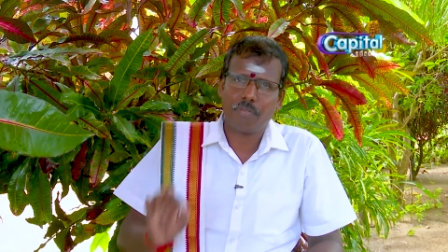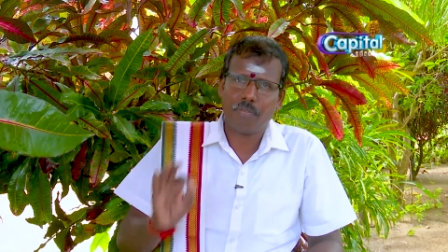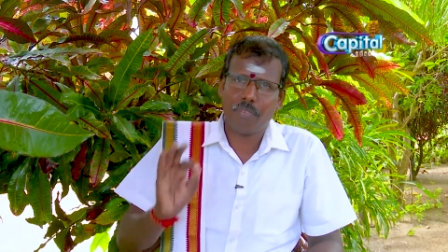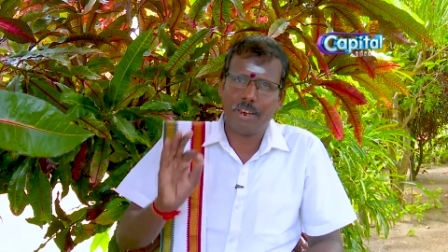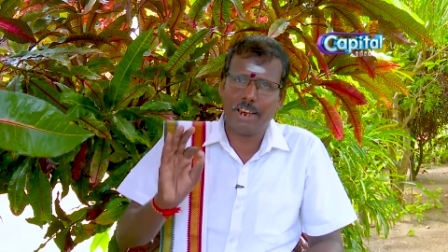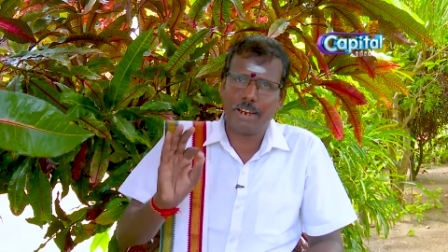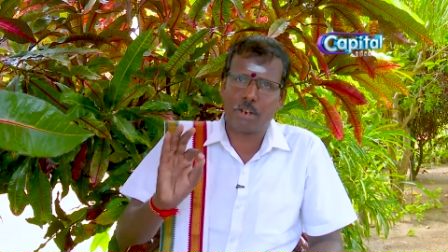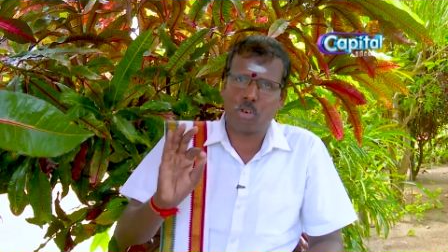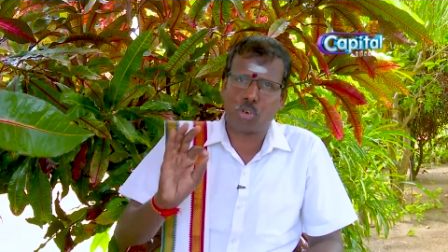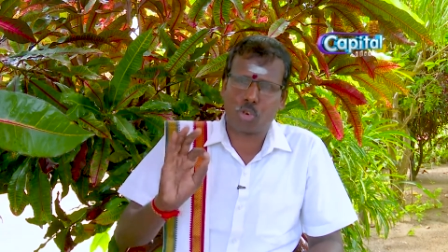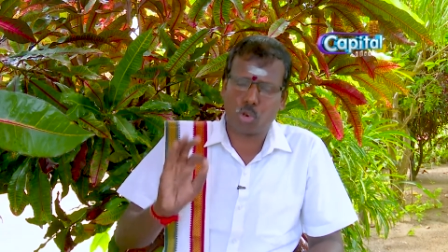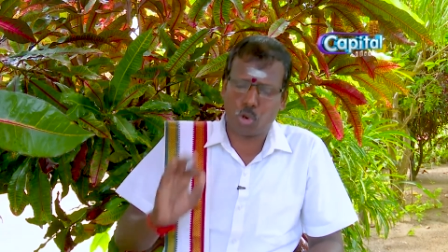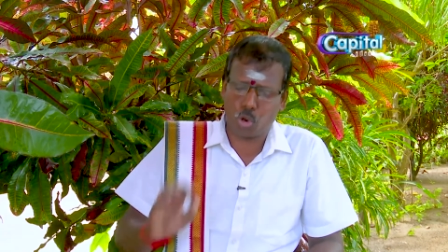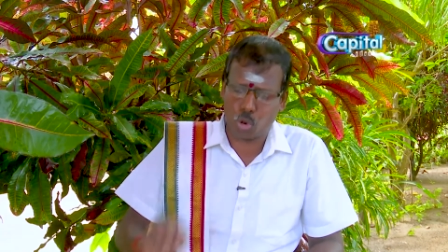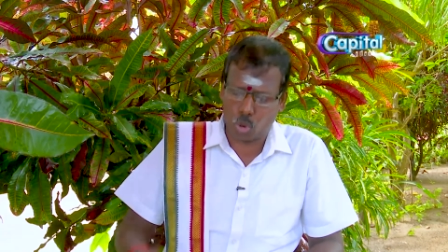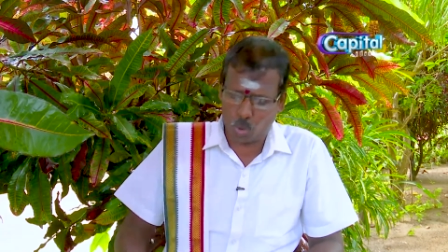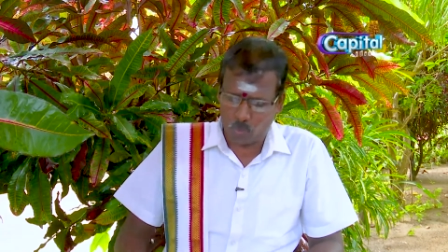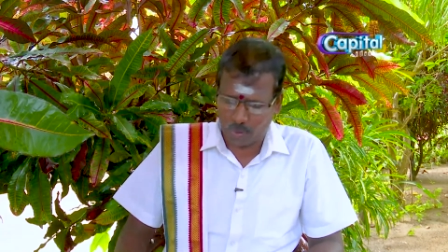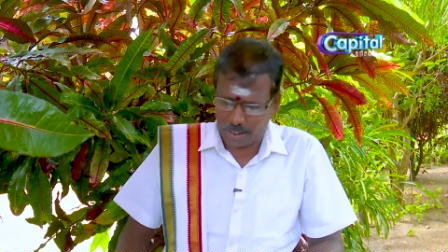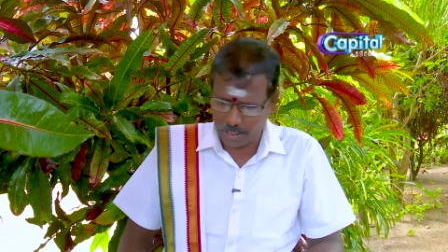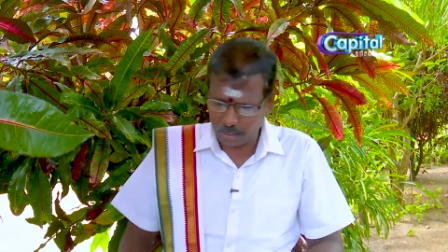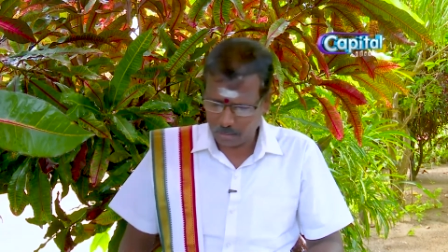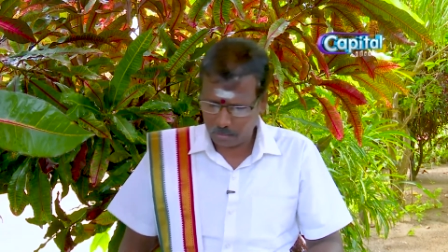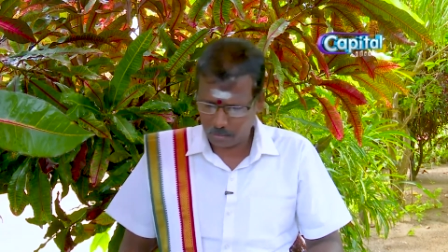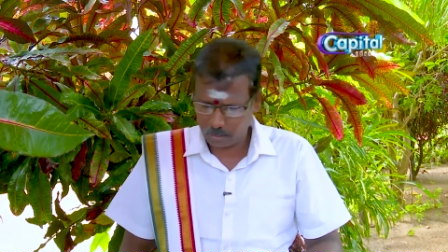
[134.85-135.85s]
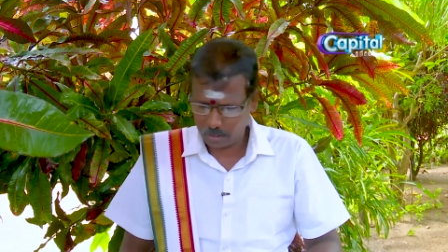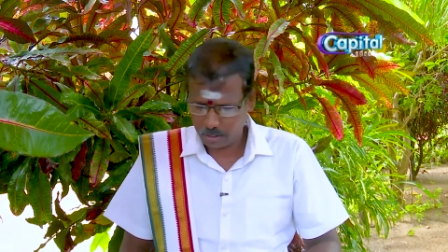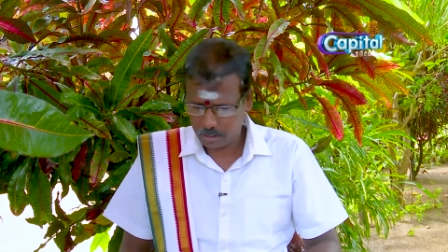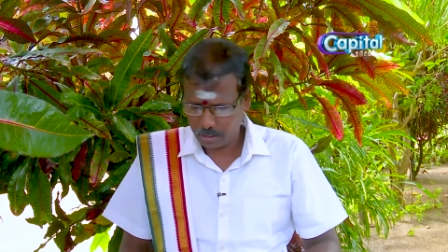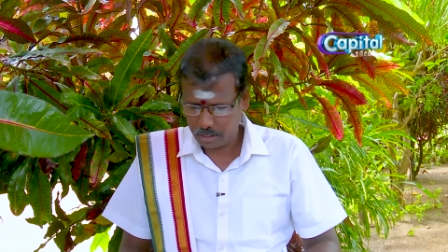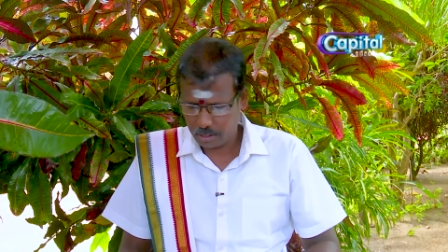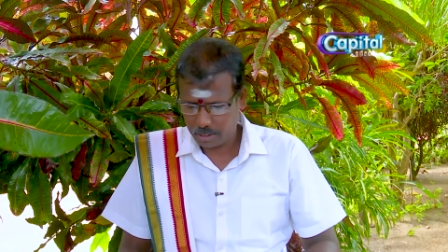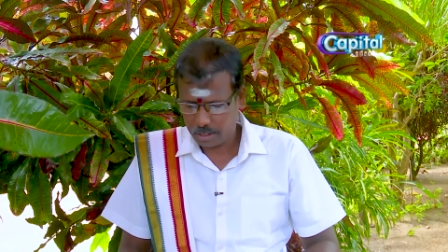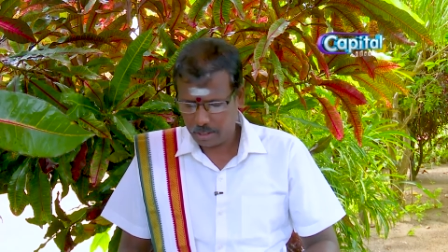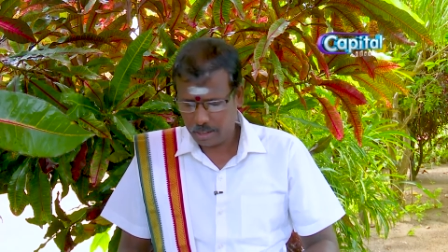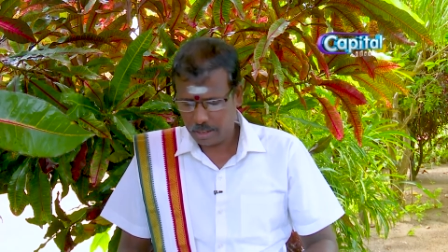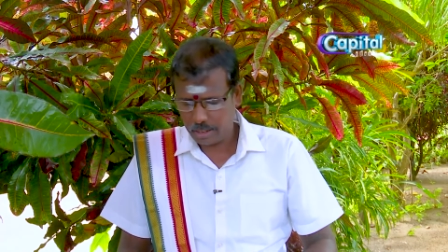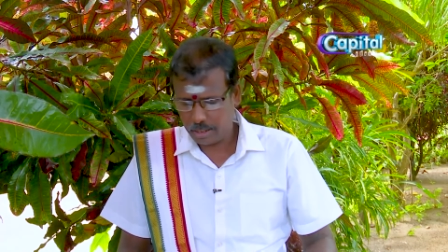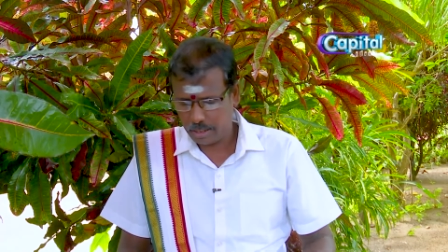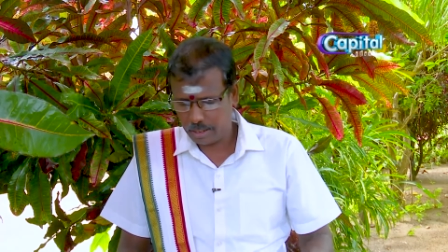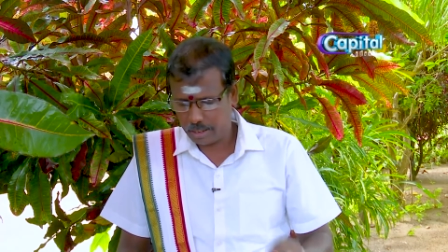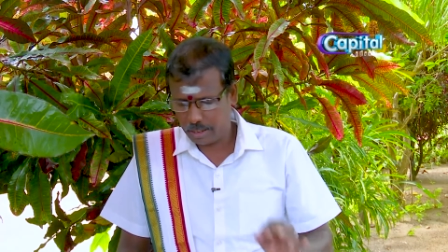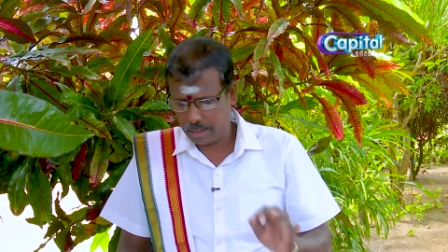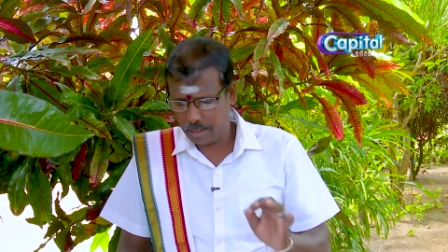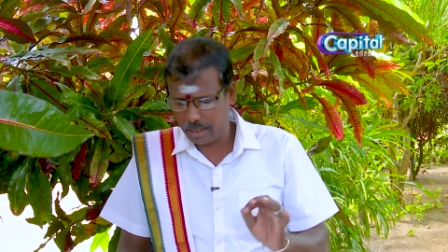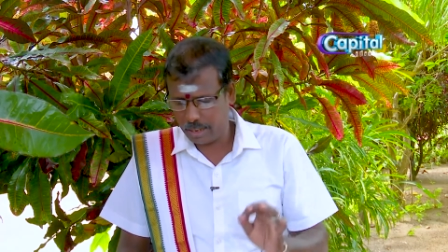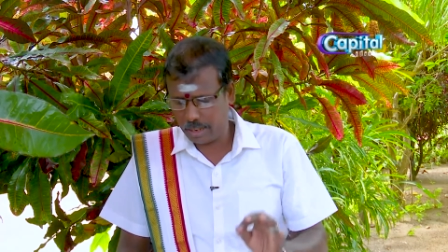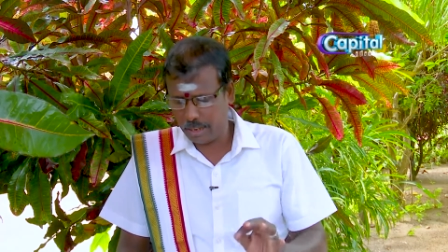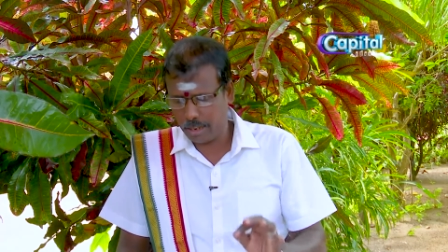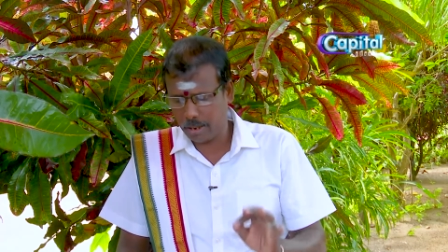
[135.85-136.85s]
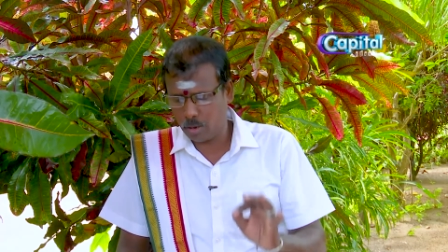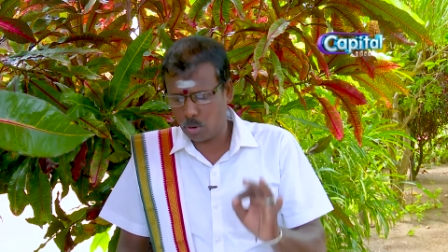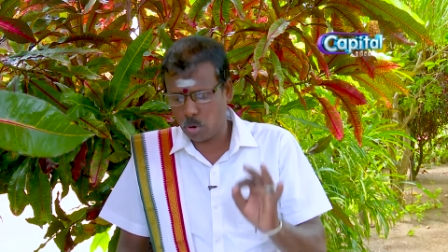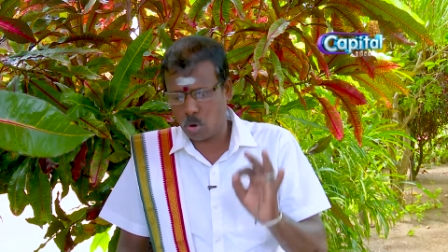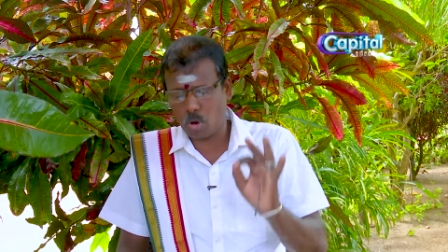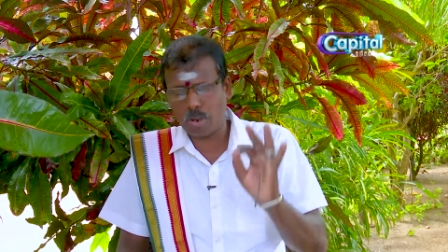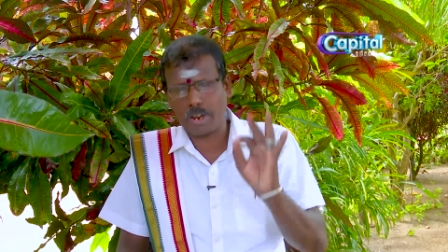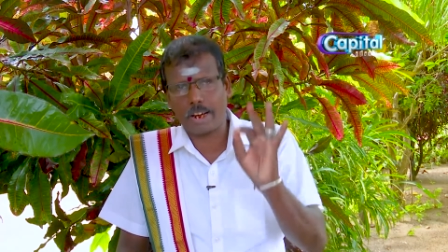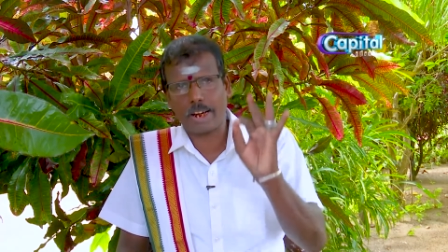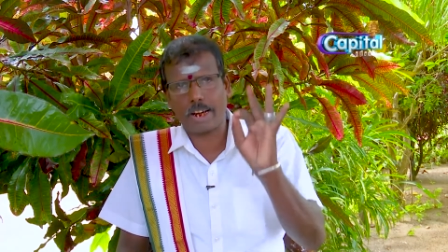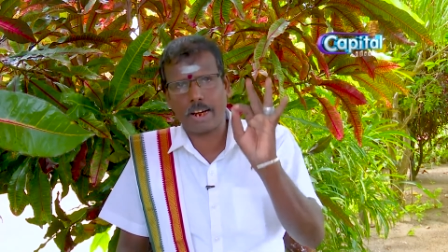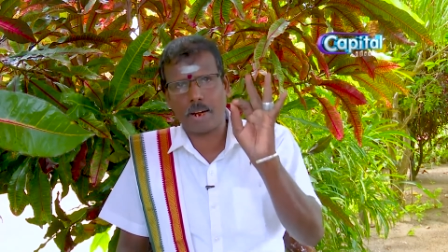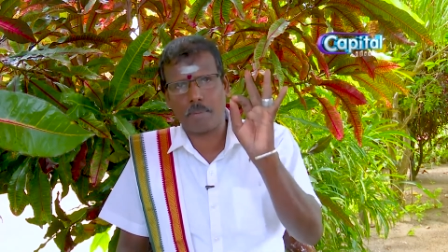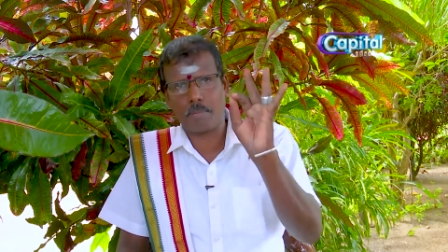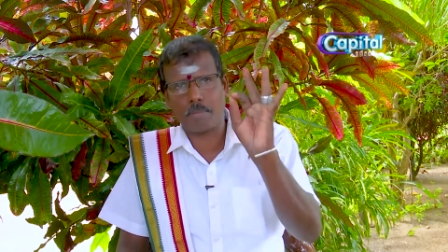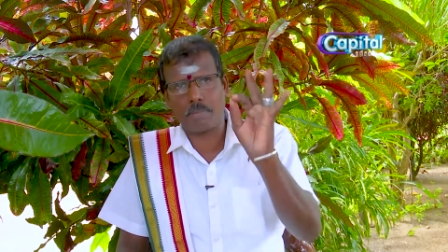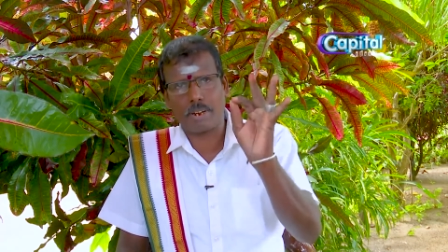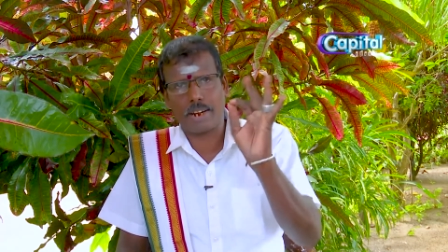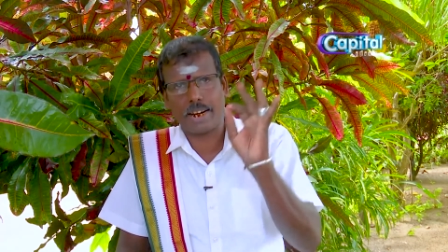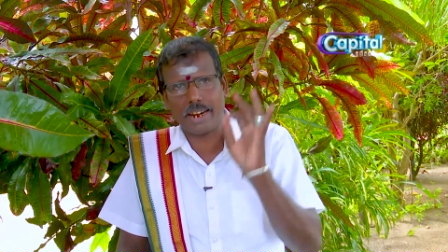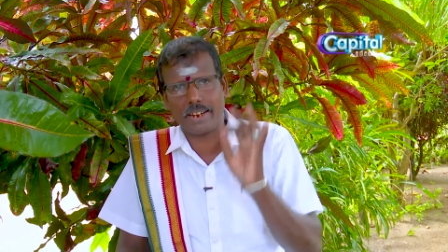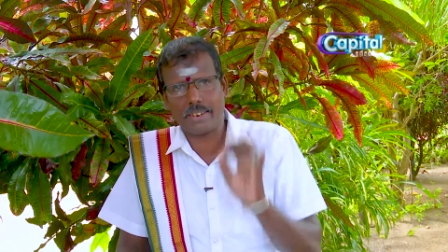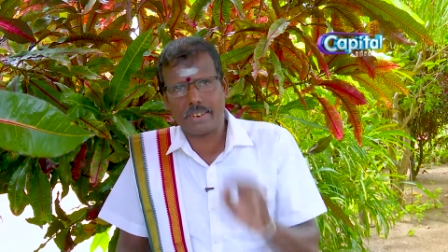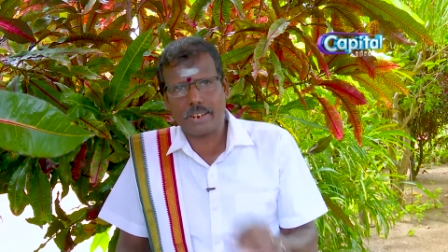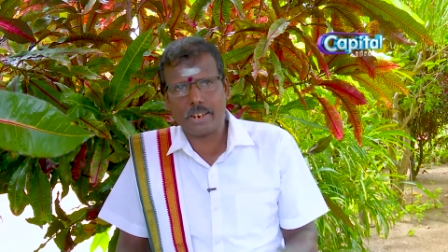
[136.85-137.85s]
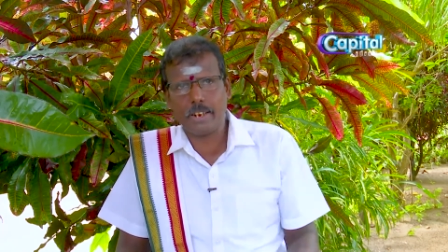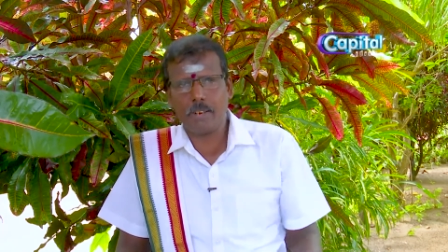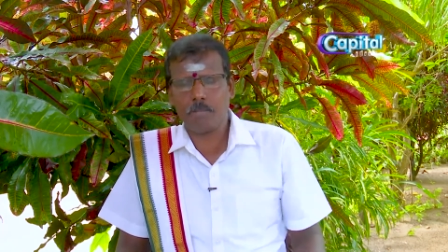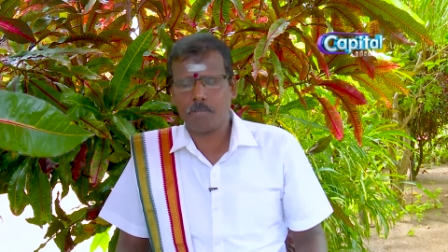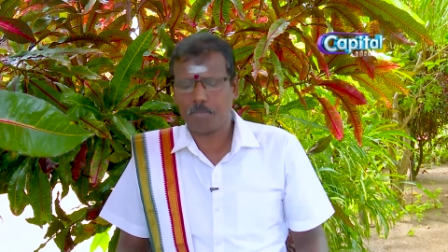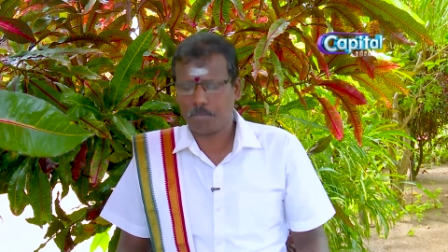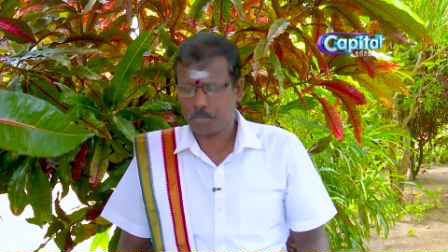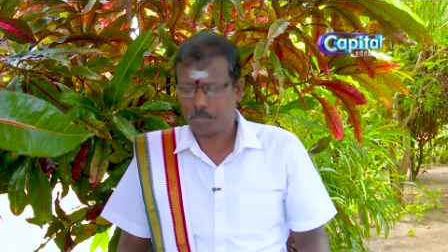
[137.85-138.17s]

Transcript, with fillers: வேற்றொருவன் நீள்நோக்கம் கண்டு